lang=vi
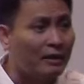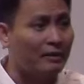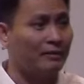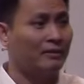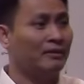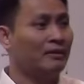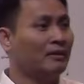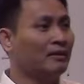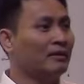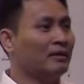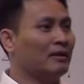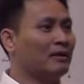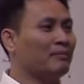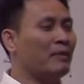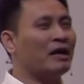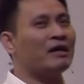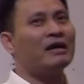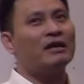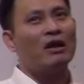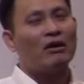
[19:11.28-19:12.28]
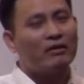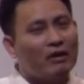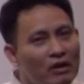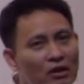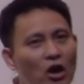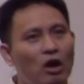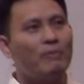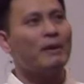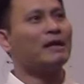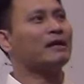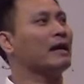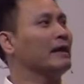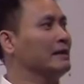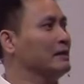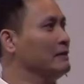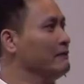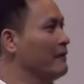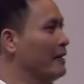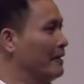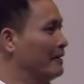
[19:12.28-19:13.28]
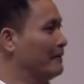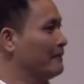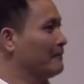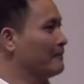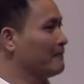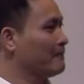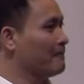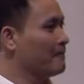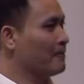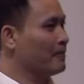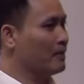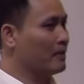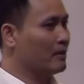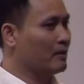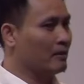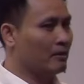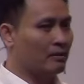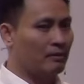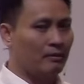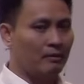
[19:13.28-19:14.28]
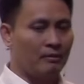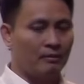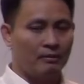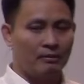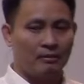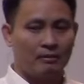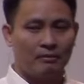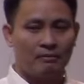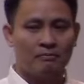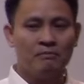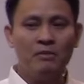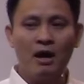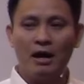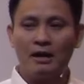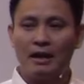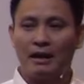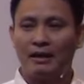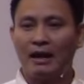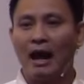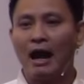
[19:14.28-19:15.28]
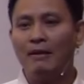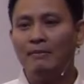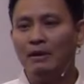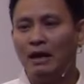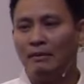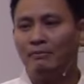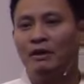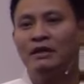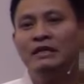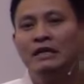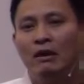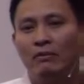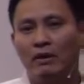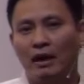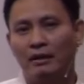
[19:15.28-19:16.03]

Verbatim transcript: trọng mà ngồi bên cạnh mà người đó cứ ngồi bên cạnh như vậy mười lần, hai